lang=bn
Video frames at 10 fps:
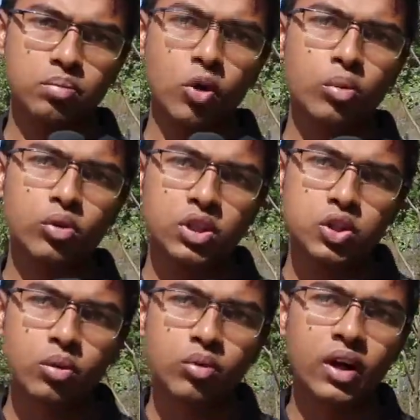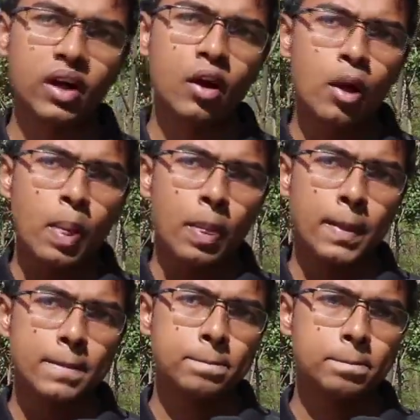পরবর্তী সময়ে
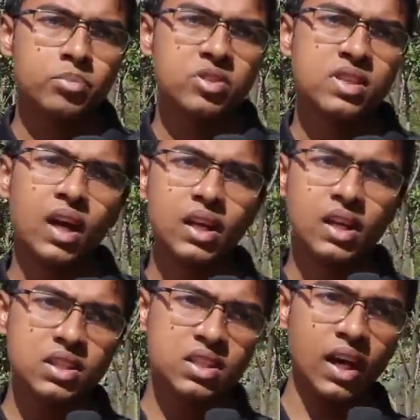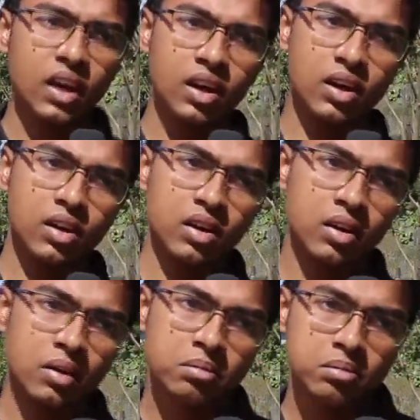স্টাডি ইন চায়না
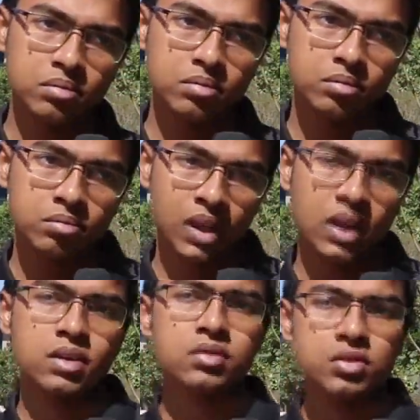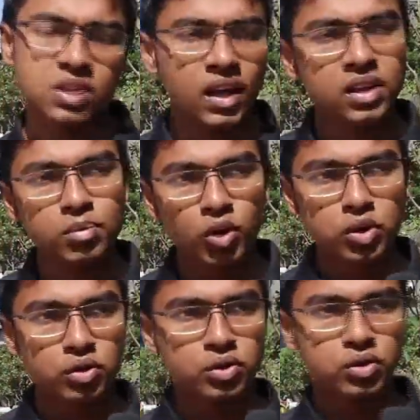মানে চায়নাতে পড়াশোনার